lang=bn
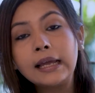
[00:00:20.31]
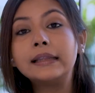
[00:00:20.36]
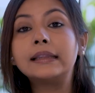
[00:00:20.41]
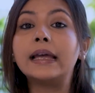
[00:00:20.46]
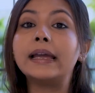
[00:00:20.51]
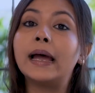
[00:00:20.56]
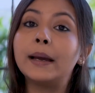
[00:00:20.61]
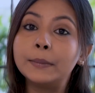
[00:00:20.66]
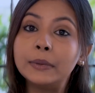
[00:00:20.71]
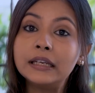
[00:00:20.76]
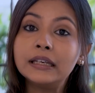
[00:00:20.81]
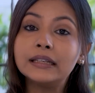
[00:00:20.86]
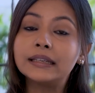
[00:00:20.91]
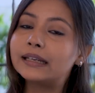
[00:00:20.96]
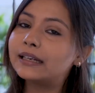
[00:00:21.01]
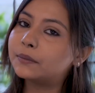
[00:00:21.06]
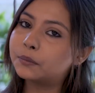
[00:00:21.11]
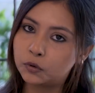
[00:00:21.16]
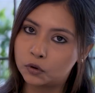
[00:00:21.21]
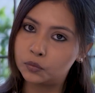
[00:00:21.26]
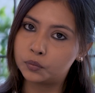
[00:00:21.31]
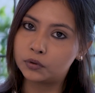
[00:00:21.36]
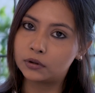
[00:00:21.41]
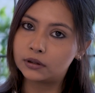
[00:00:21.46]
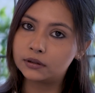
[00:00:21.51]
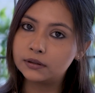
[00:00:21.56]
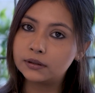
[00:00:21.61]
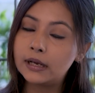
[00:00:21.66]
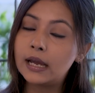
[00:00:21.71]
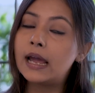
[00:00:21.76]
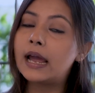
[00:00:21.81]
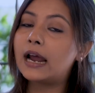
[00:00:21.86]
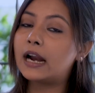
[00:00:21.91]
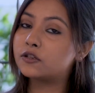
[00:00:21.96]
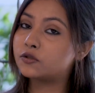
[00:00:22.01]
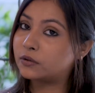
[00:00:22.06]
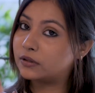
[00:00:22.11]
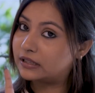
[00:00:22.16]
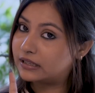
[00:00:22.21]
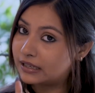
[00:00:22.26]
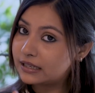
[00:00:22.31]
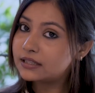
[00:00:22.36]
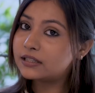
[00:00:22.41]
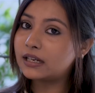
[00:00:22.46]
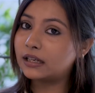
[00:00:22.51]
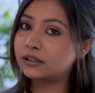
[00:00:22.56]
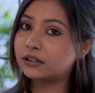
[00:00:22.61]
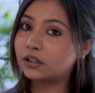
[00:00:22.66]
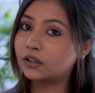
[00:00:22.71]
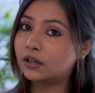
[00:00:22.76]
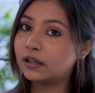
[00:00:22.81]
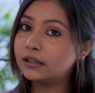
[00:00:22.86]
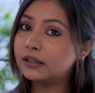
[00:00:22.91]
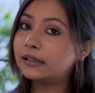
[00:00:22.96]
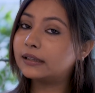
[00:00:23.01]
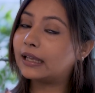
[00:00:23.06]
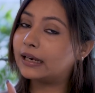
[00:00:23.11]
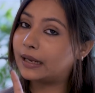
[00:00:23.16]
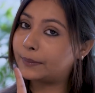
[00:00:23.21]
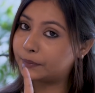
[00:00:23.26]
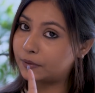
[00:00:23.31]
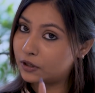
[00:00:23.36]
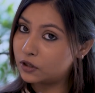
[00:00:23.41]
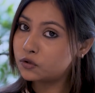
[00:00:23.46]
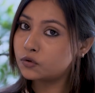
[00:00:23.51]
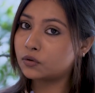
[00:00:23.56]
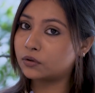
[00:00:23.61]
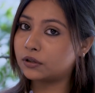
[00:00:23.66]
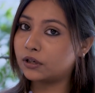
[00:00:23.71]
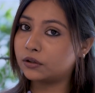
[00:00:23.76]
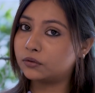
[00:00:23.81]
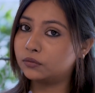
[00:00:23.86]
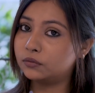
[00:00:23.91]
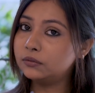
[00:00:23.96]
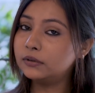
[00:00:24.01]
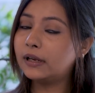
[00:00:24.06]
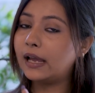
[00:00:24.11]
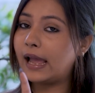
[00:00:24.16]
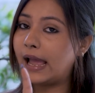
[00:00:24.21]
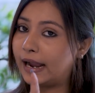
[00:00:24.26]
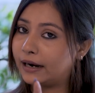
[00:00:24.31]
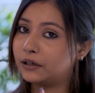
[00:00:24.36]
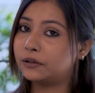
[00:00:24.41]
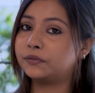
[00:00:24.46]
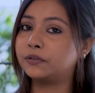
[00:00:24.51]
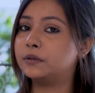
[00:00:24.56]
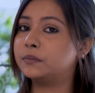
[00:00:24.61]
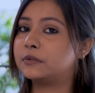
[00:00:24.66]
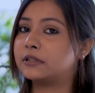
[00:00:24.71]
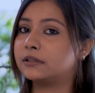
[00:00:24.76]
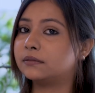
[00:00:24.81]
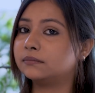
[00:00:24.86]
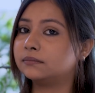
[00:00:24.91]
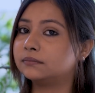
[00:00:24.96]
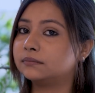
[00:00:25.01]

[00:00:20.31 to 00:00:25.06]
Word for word: তাই আমি ডেট বলবো না আর যদি ডেট জানতে হয় তাহলে আপনারা চোখ রাখুন হ্যাঙ্গার ফিল্মসে